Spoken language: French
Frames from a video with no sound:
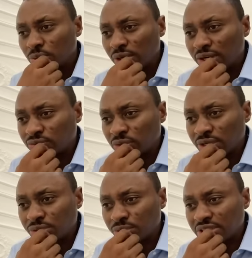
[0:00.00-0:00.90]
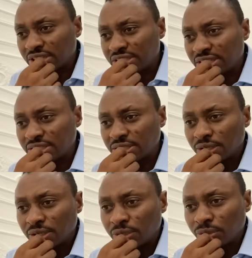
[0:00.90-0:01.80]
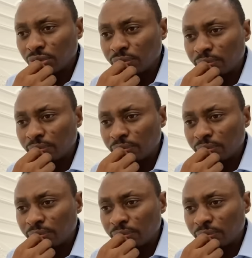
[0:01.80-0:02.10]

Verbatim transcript: doit avoir sur sa tête une